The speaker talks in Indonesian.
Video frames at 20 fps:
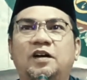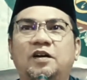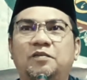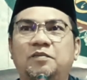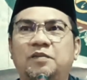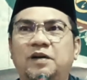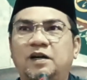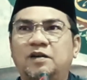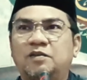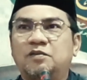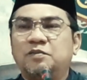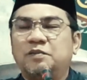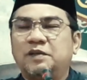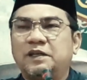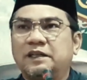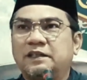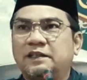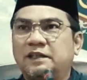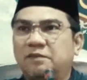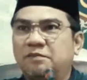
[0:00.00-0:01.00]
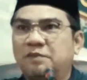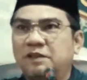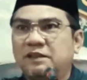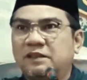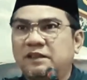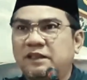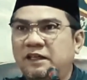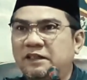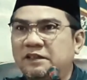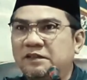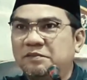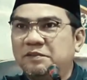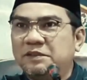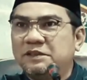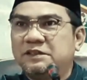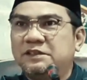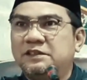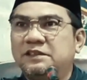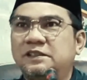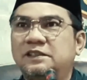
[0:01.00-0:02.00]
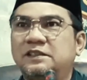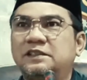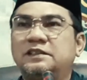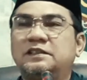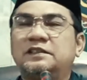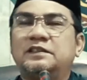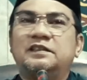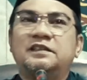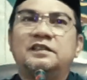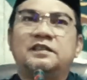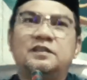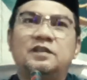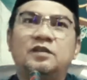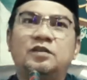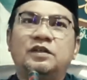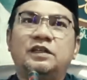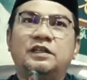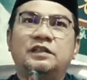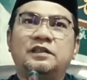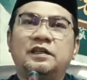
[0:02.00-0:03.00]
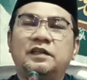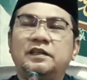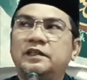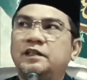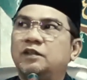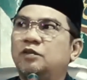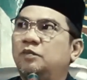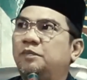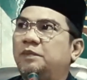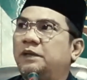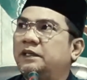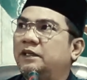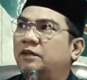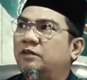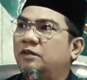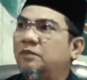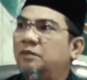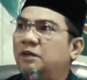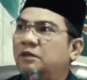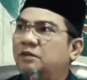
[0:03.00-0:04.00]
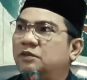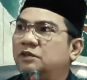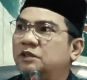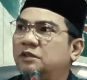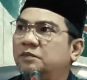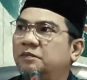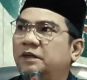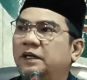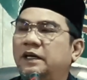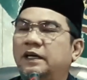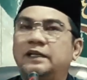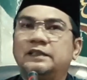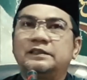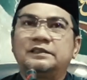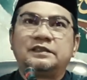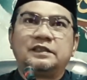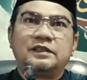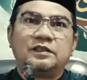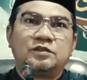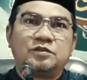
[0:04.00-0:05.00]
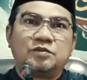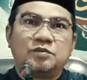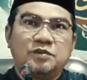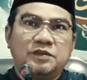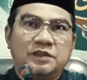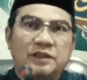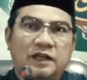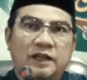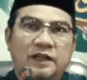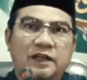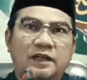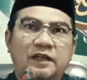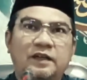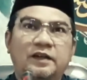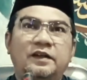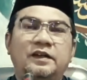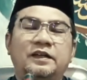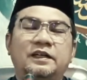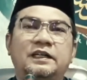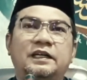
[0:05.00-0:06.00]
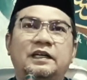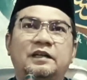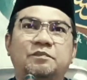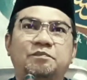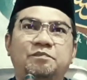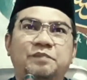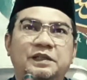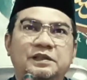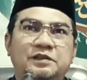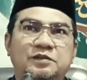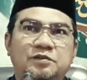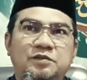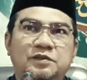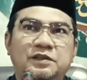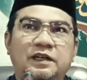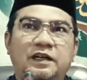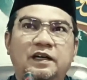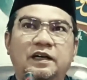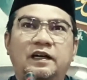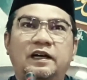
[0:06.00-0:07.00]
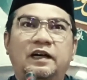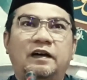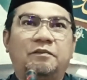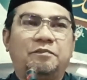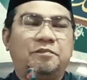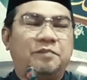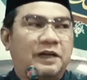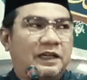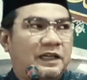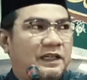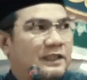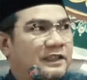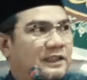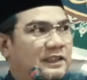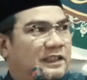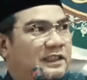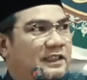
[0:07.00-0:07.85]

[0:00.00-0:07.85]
mau mereka betah di masjid kalau kita ini kan upaya udah bagus nih pak AC sudah karpet sudah apa lagi